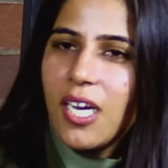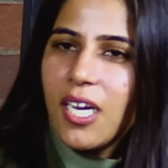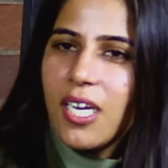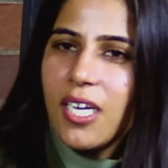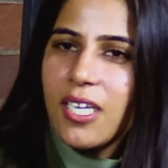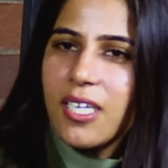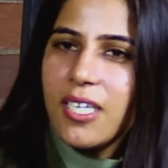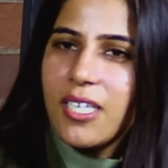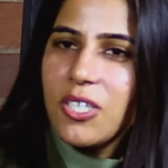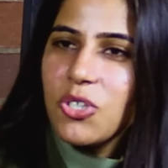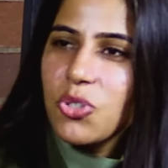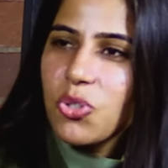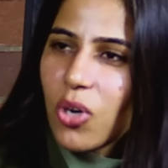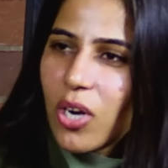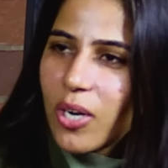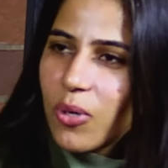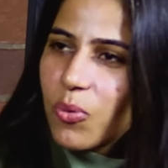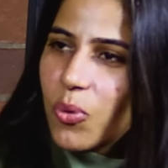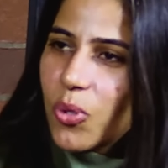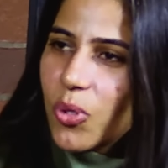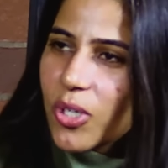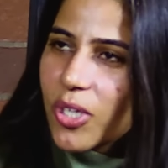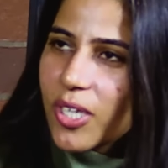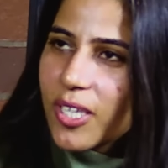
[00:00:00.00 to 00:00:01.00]
आई एंजॉयड
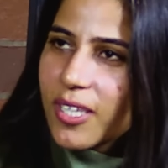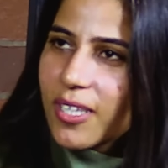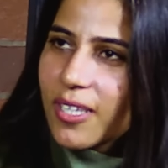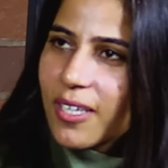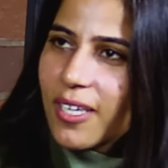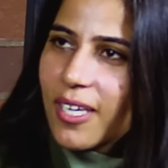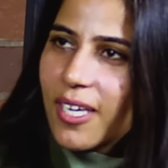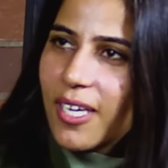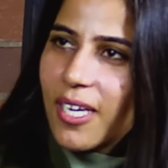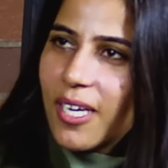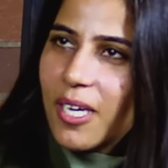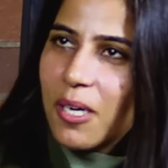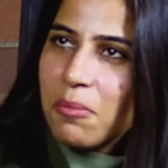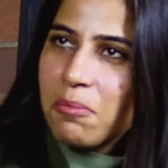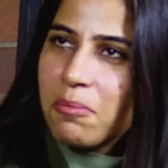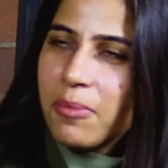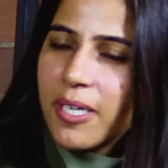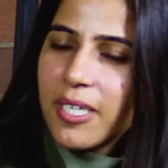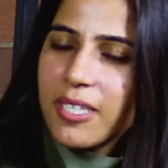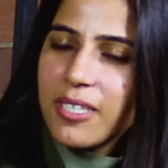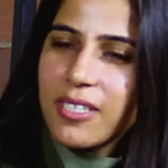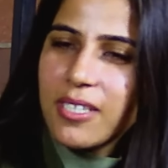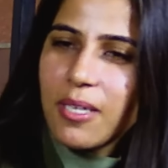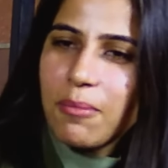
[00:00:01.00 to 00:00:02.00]
वर्किंग देयर
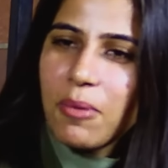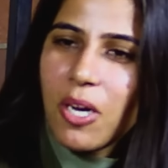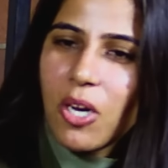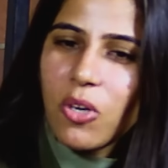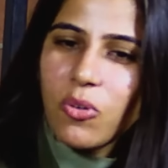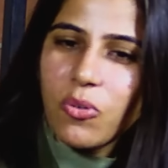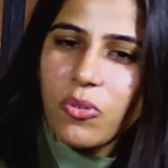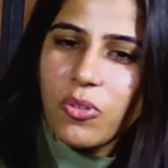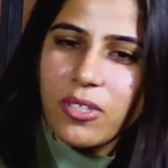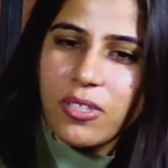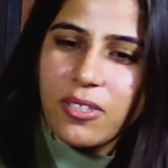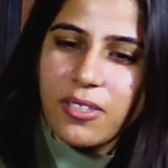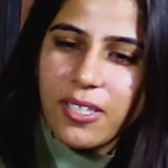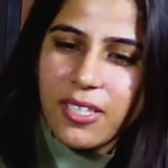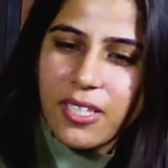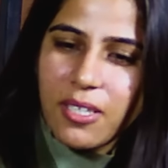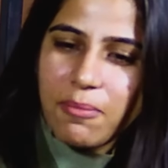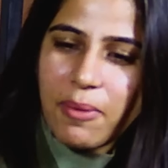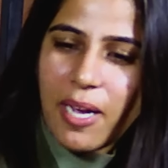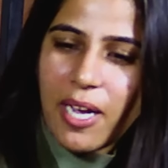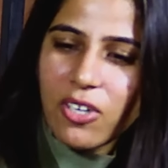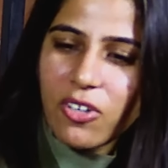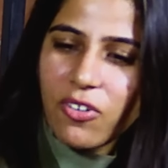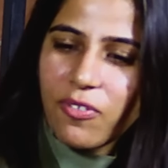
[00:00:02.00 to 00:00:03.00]
बट समहाउ इन द
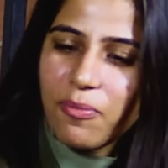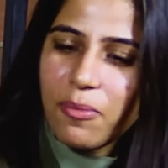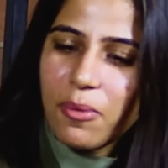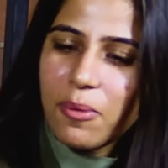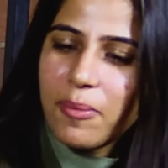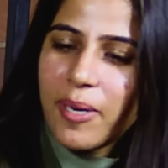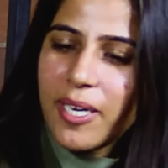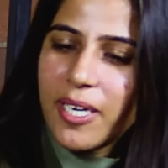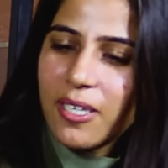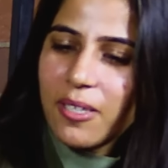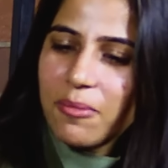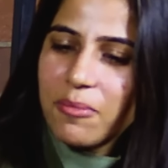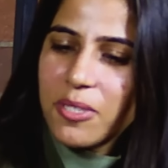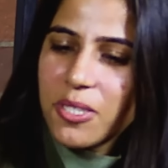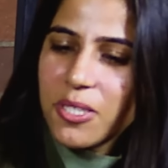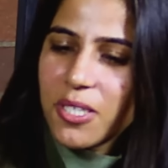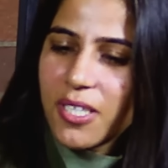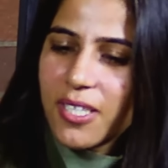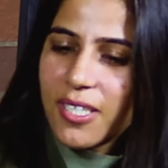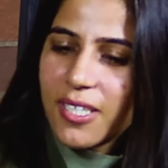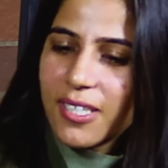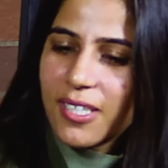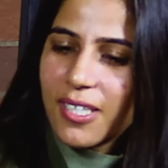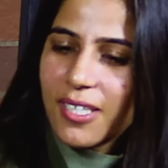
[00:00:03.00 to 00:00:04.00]
बैक ऑफ माई माइंड
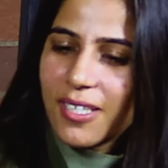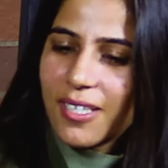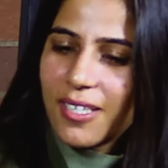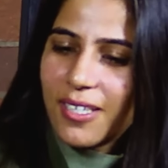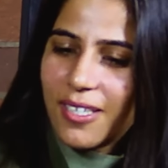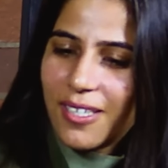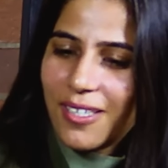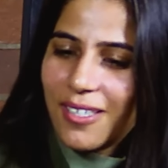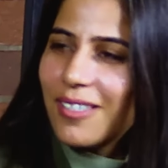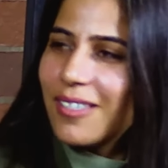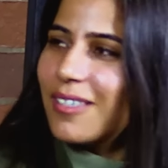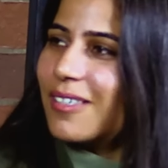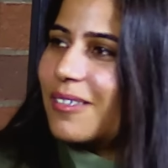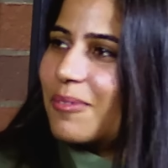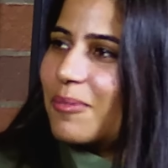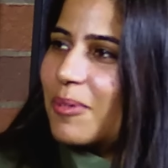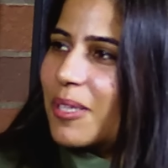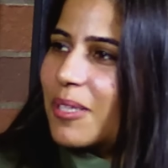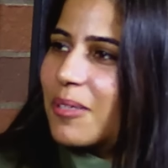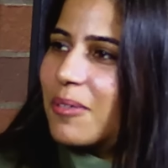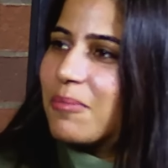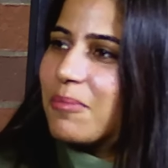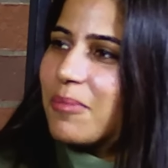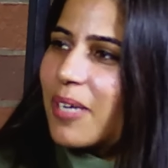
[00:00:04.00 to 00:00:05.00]
हमेशा ये था कि नहीं
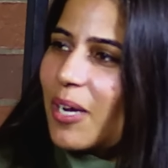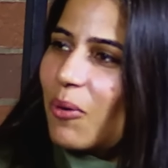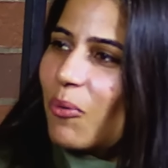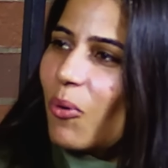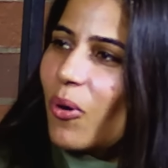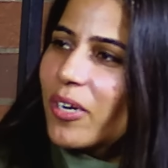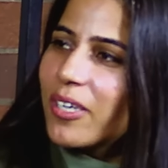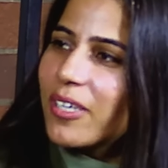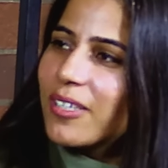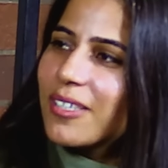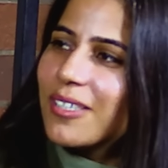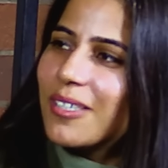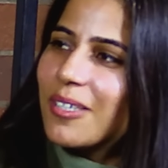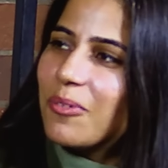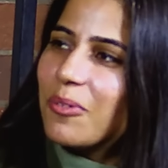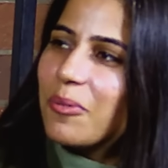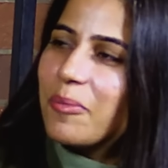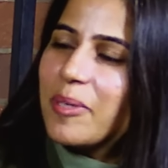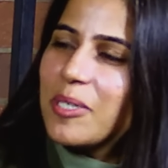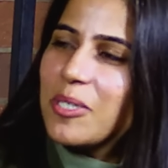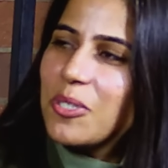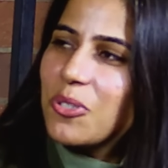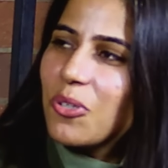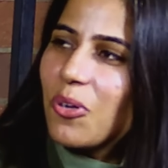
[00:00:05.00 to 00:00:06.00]
मतलब आई वॉन्ट अ
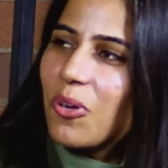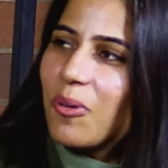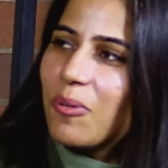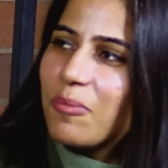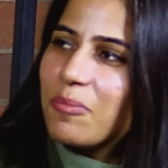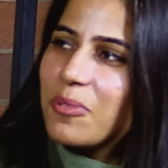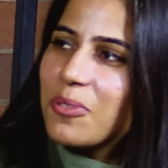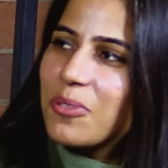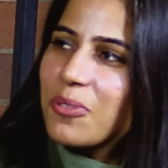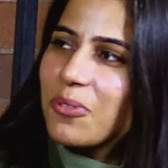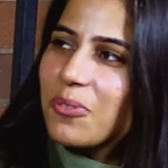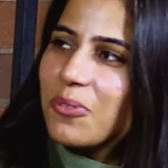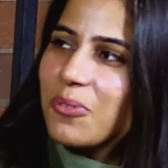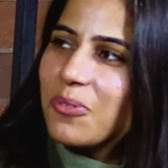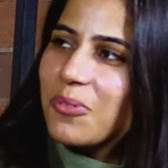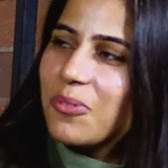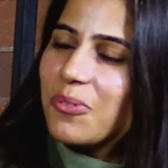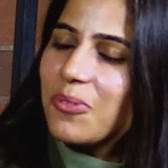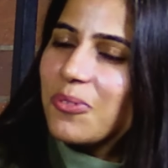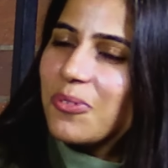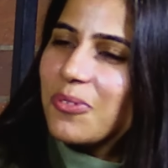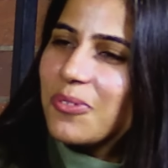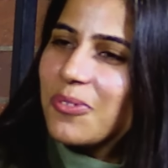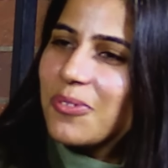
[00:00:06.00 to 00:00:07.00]
गवर्नमेंट जॉब सो
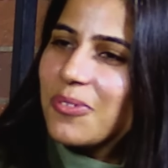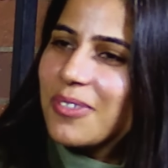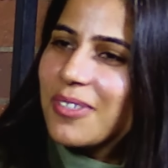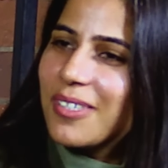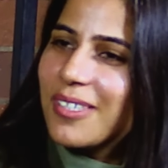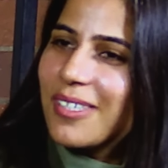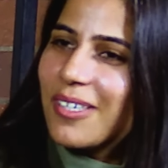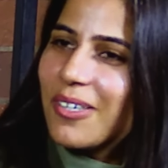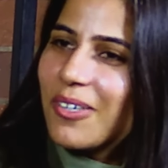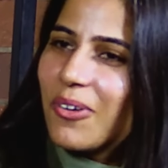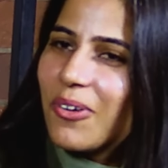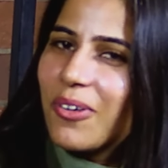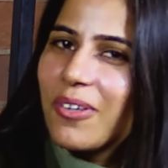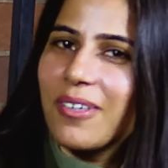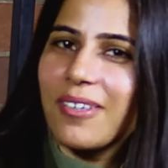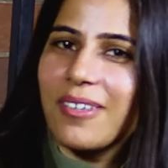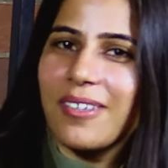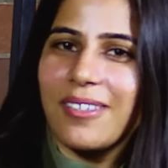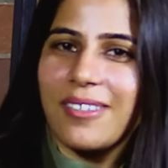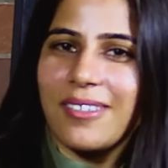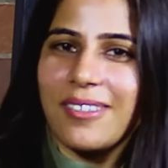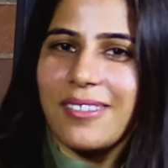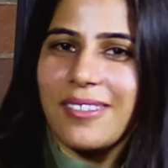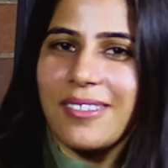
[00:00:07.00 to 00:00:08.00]
और
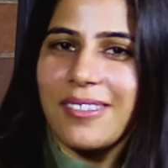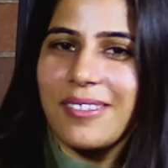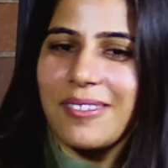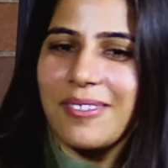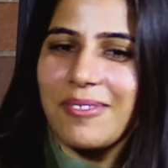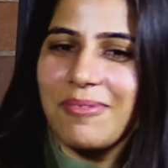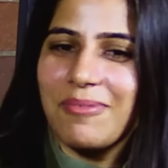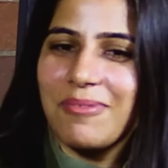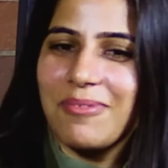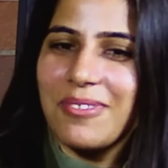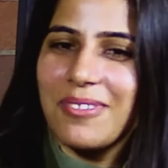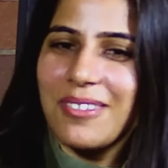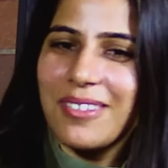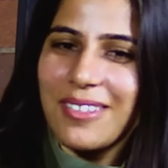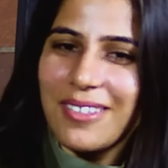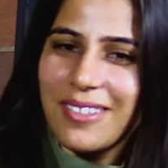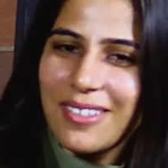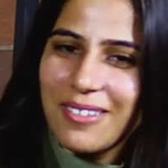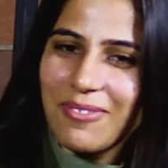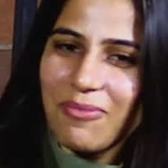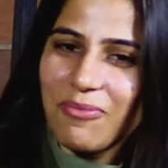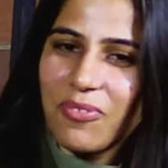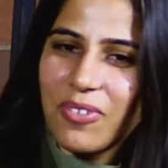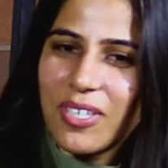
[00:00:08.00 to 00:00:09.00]
uh,
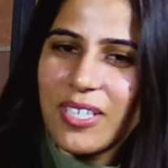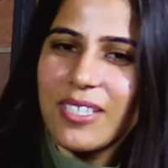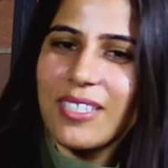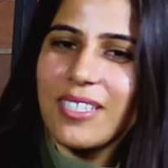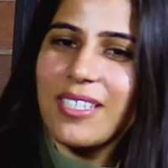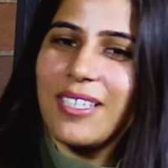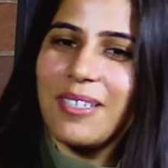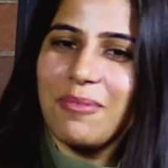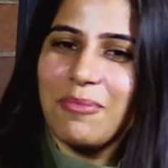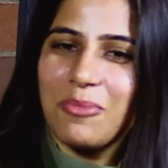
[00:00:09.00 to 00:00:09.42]
फिर इसलिए